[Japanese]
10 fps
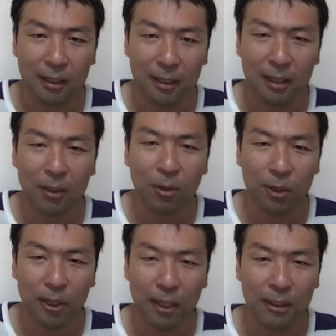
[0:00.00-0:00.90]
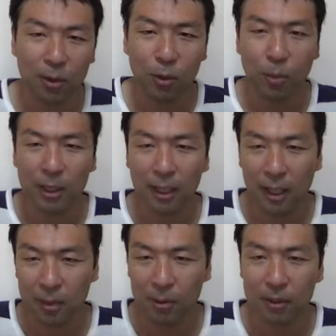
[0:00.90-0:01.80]
いいコインが相場で
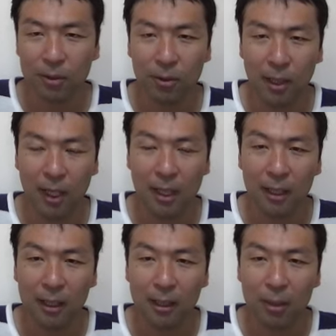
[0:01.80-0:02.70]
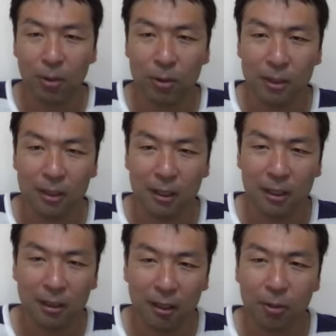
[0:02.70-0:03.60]
買えますので個人的
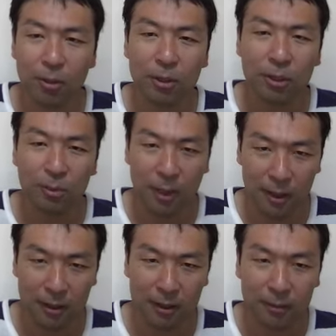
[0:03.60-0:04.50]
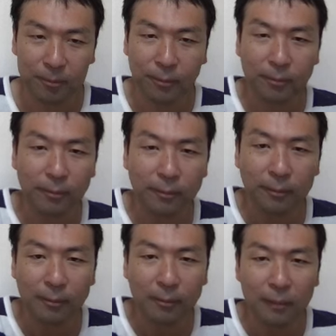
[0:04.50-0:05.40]
にはおすすめです
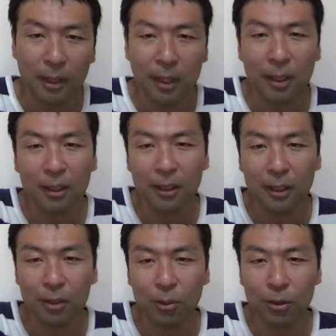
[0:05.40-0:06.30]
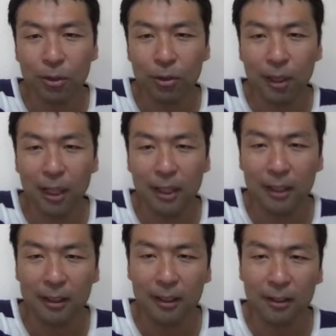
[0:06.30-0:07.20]
ヘッテージオークションの買い
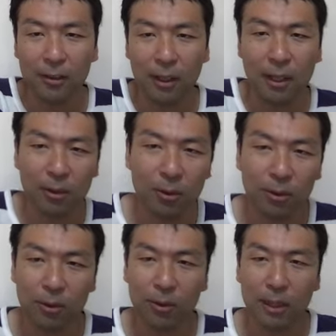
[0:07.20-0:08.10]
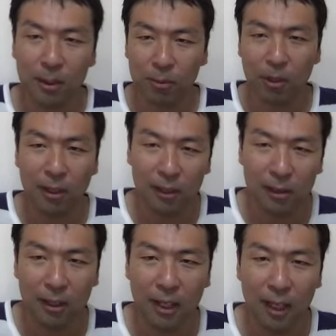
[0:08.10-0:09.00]
方っていうのは過去動画でも
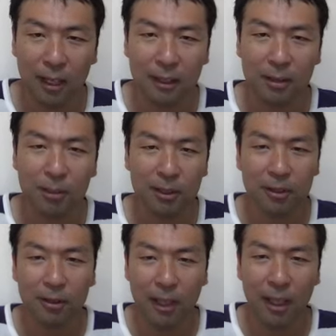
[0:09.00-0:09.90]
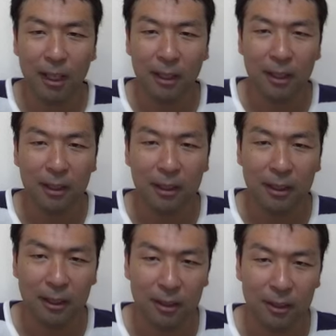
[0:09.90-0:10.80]
上げてますので、
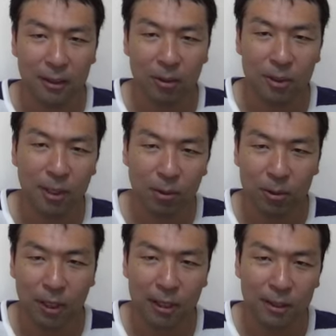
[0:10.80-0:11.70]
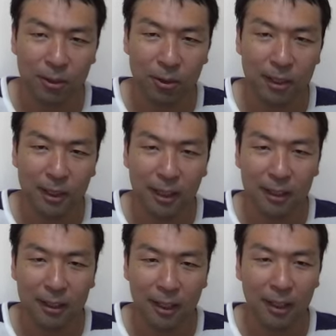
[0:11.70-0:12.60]
えー、そちらをご参照いただい
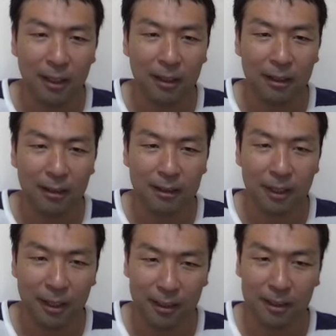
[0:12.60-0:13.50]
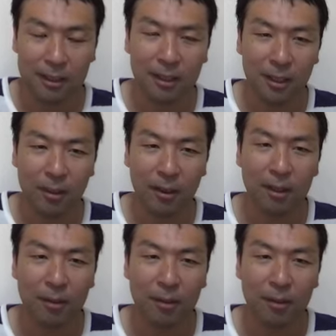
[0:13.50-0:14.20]
てチャレンジして